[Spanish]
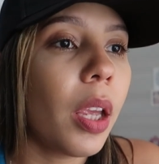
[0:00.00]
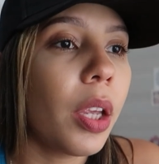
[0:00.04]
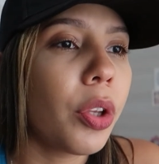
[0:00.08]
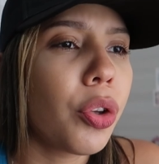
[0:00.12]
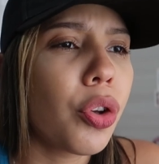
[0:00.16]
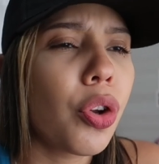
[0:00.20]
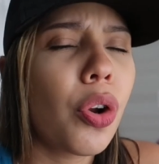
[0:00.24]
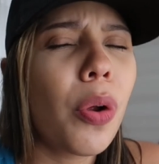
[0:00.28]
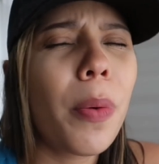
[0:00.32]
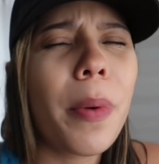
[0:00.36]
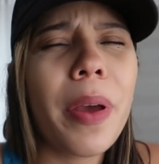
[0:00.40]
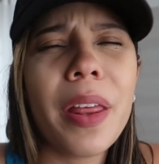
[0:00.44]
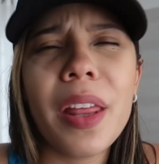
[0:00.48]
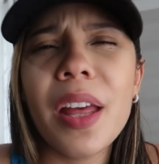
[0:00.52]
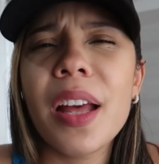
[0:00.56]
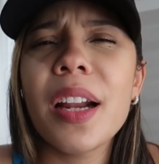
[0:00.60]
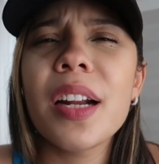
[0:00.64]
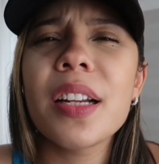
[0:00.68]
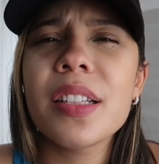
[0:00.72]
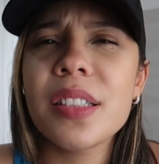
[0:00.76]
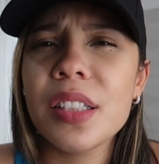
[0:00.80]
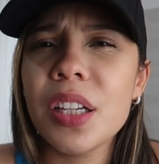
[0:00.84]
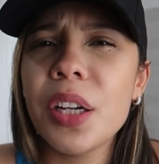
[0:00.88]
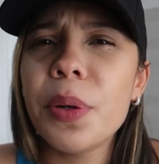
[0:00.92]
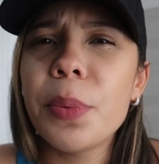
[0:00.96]
Yo lo voy a
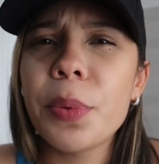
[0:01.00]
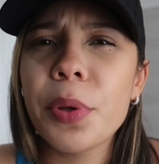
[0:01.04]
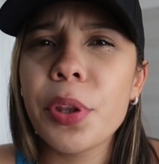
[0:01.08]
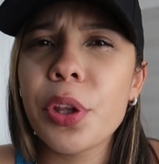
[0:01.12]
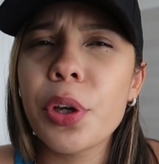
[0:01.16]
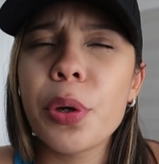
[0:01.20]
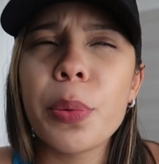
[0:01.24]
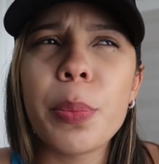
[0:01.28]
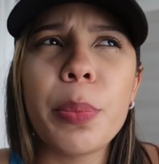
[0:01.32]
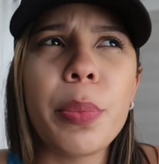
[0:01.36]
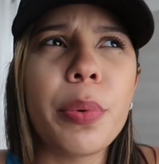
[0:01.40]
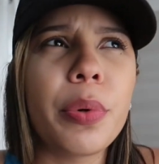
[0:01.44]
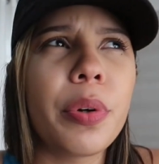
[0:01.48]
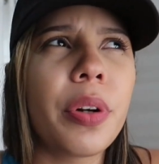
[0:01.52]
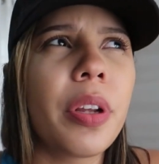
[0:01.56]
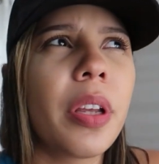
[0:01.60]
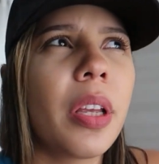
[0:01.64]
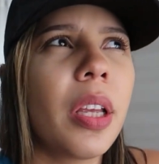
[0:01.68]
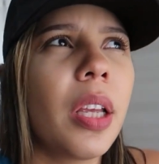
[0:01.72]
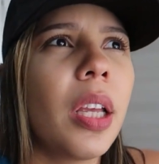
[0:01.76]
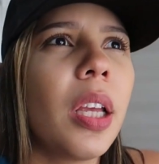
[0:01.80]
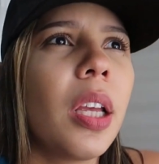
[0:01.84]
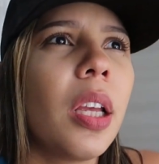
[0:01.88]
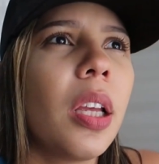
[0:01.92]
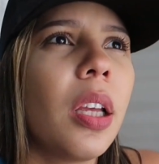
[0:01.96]
dejar así el video
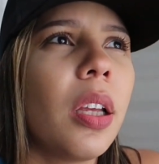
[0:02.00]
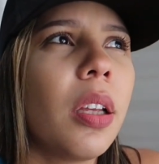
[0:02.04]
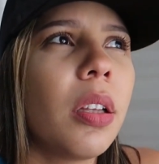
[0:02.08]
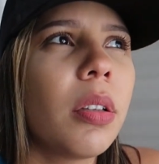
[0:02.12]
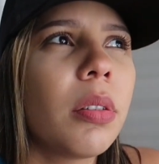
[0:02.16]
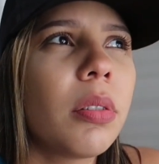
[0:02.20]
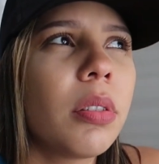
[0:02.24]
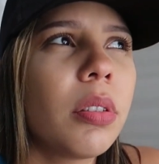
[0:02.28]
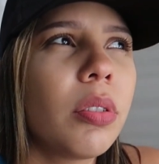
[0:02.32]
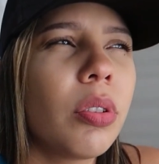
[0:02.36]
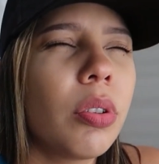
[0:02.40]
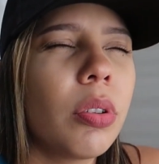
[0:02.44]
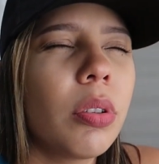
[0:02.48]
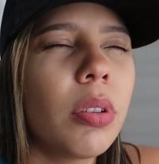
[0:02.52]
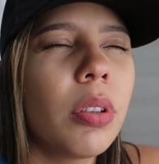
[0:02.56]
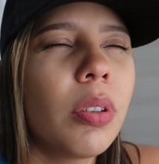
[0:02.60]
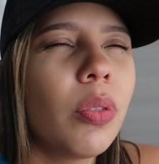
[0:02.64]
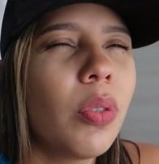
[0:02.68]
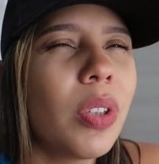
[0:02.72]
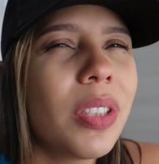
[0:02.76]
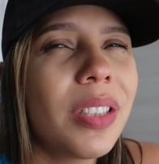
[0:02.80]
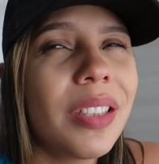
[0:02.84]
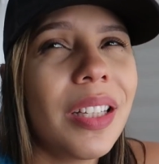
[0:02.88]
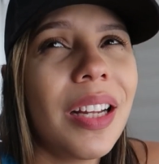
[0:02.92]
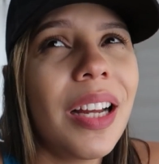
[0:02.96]
porque
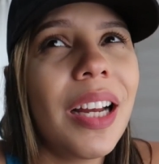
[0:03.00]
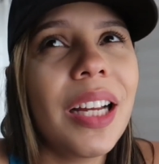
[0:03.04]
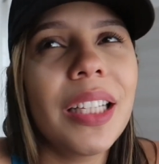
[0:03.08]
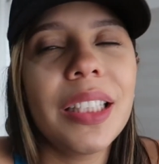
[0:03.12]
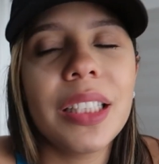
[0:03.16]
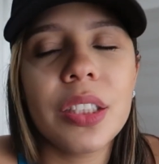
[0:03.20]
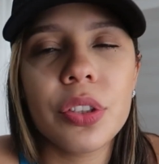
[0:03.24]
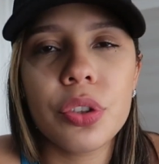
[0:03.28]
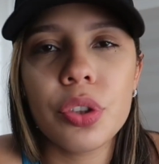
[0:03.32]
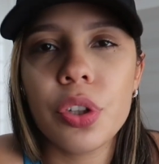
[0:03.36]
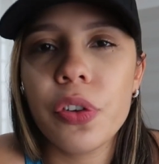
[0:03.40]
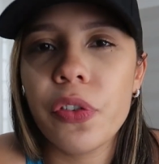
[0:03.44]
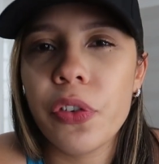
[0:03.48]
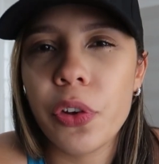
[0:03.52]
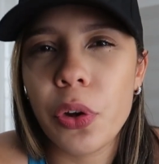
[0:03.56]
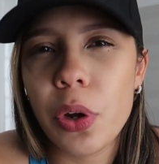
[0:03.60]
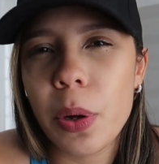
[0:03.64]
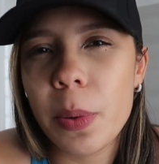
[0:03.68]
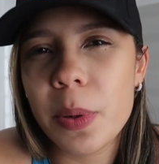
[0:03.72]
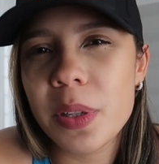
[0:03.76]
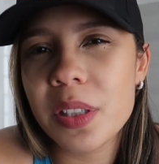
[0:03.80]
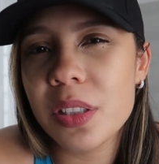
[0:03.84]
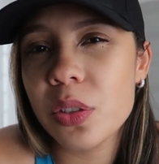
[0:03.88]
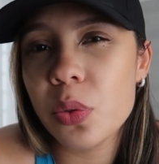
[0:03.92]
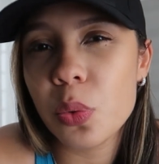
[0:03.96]
no es tan
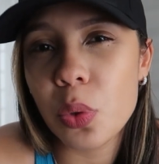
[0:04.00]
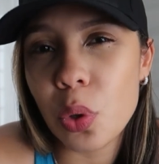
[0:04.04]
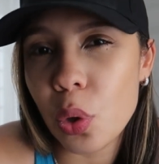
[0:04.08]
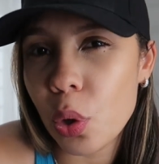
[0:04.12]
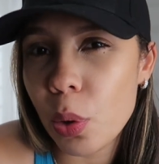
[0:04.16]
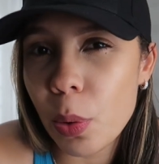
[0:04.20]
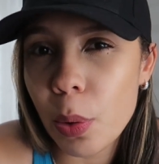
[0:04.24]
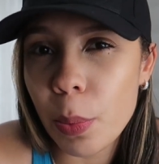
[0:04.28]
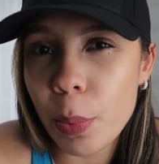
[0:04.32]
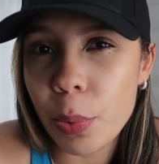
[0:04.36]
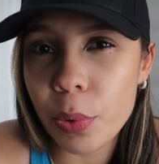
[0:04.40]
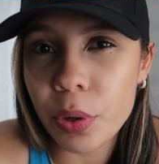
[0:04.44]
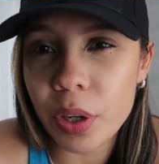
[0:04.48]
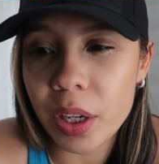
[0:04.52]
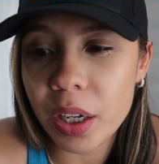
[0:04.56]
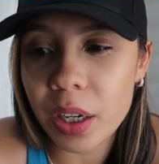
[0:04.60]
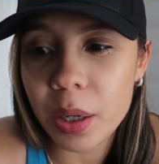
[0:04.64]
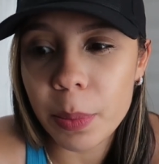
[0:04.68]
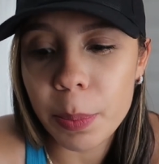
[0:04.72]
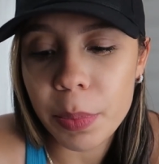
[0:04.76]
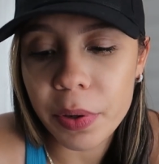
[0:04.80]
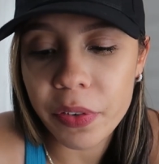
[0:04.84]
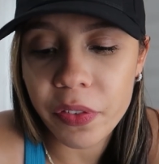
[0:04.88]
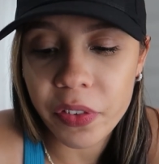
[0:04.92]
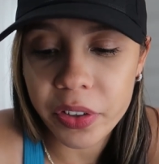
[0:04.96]
catastrófico a veces uno como por
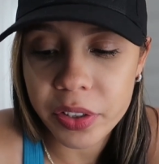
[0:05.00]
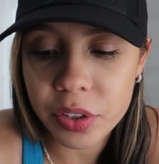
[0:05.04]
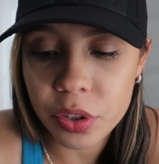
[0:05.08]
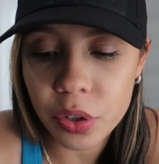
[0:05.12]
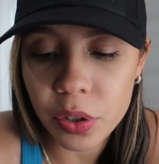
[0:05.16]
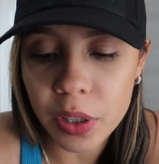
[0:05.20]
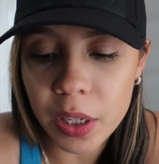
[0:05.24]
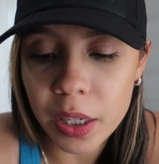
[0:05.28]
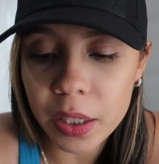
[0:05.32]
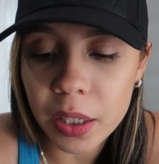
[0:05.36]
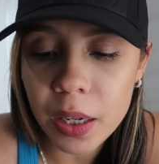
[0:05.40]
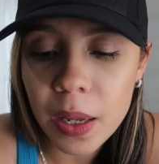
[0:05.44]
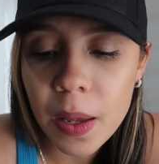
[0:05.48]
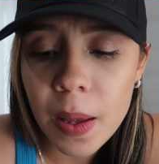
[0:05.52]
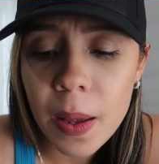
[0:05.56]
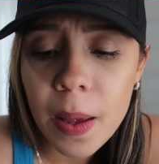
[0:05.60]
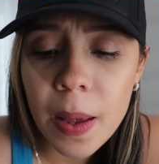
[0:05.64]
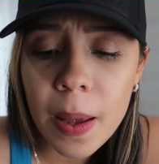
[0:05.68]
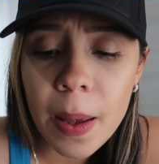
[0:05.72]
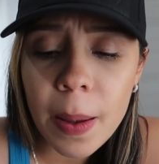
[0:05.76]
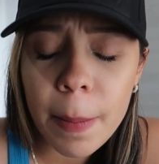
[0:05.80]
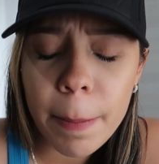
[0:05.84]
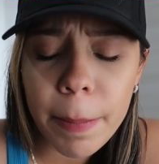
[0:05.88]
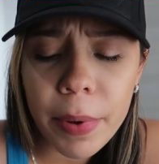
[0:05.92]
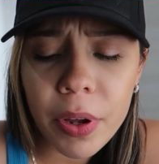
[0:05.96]
querer perfeccionar.
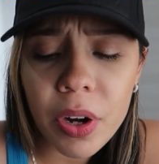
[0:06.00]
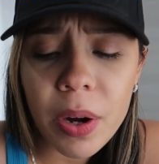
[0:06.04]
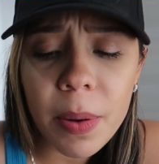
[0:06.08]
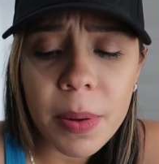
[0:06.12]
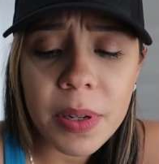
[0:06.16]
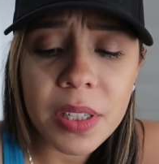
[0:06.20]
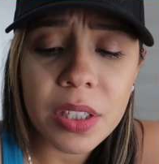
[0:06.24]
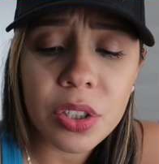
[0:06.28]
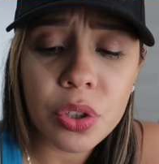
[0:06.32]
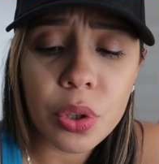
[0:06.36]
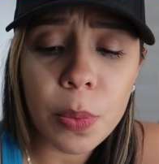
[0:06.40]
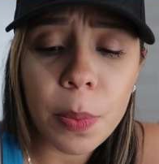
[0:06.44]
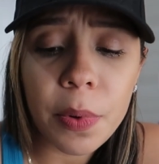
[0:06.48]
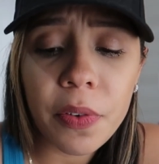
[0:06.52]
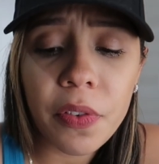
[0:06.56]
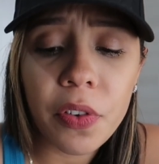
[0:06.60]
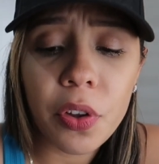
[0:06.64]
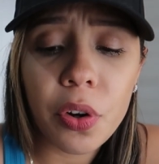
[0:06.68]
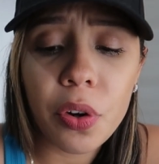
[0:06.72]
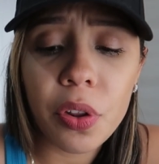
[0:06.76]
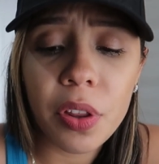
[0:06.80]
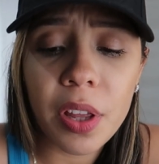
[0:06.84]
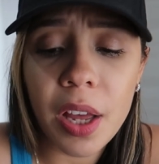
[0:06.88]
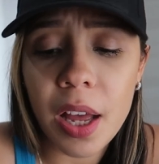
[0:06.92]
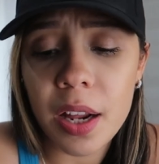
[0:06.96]
Pero a veces yo
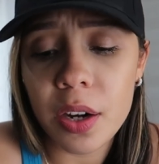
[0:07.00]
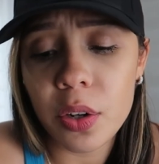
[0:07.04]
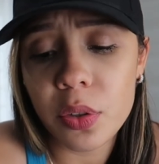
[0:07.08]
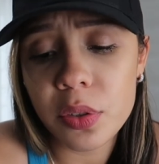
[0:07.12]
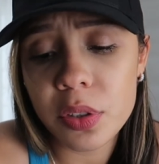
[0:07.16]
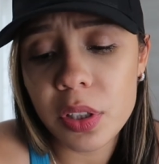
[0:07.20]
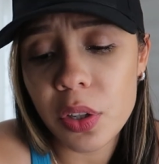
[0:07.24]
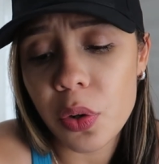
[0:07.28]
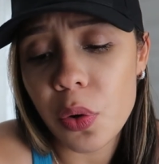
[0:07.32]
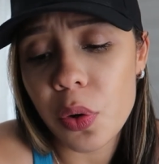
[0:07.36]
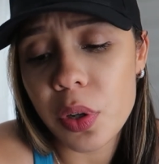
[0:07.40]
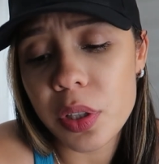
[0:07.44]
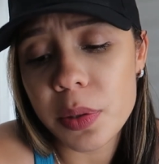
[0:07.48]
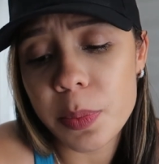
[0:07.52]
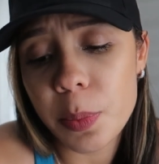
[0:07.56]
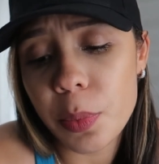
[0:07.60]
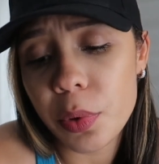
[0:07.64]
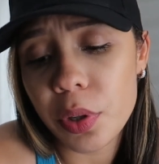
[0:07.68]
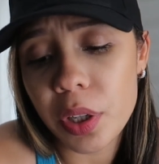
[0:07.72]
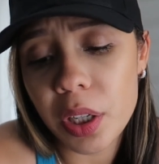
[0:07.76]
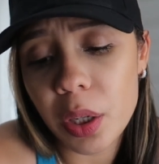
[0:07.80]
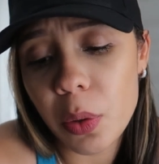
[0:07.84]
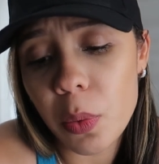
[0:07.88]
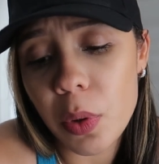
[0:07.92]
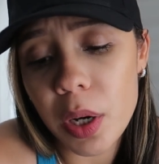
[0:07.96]
prefiero dejar los errores
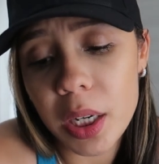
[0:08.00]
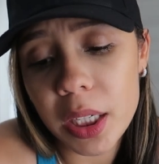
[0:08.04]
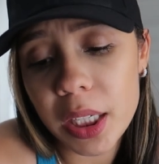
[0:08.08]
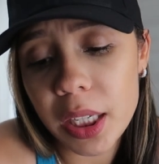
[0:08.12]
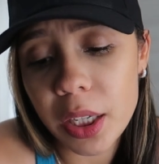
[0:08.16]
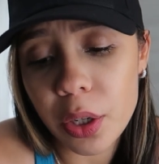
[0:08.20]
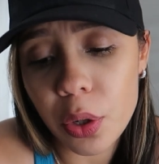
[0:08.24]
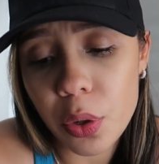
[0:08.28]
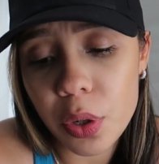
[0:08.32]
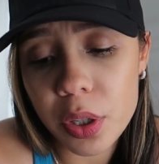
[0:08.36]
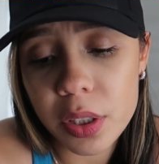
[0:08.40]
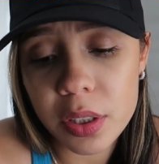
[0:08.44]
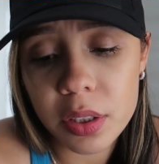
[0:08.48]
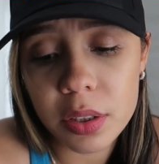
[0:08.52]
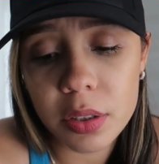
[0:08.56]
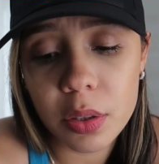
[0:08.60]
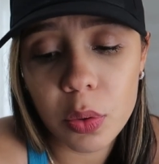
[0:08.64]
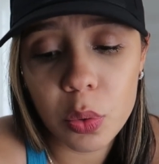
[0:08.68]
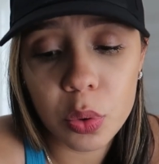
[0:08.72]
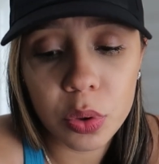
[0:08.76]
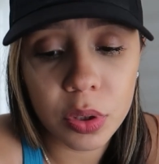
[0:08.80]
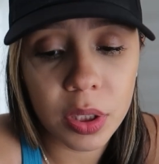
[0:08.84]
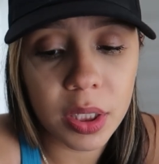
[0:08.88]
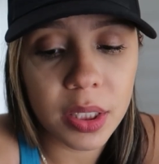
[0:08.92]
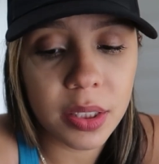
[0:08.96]
porque igual de errores
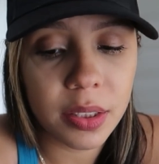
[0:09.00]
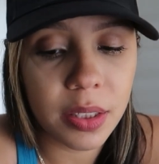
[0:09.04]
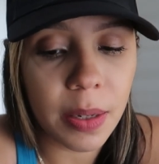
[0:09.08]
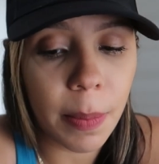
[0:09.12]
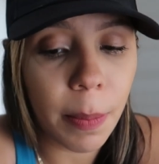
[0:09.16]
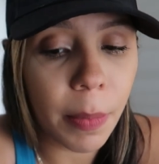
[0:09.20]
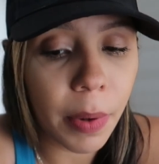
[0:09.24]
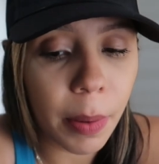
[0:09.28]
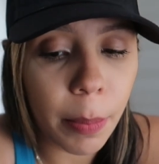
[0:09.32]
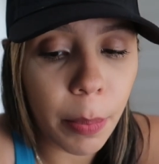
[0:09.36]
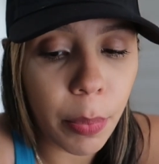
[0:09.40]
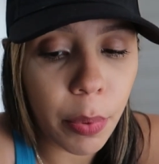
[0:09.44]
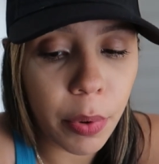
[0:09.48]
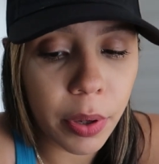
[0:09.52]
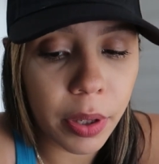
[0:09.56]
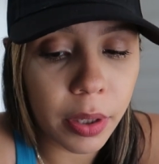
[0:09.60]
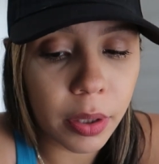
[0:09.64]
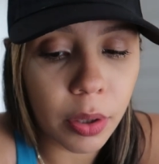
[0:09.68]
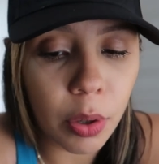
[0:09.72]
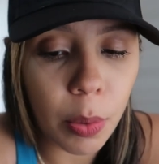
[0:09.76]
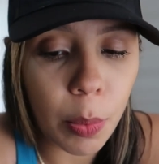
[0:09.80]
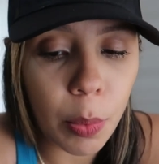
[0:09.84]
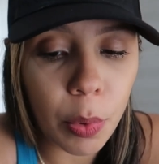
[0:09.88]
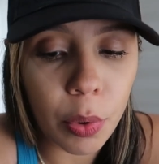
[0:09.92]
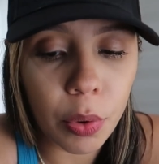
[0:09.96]
ustedes también
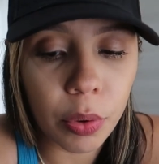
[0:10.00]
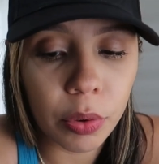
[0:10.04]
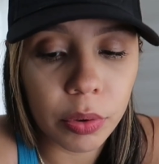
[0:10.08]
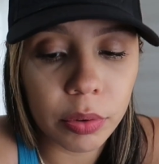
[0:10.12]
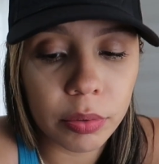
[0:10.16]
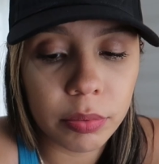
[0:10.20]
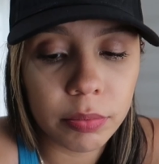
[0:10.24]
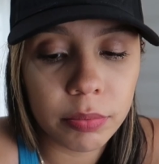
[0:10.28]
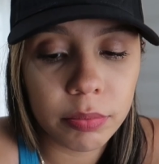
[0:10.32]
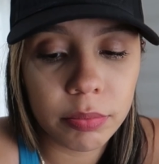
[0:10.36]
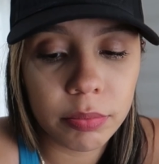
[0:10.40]
pueden como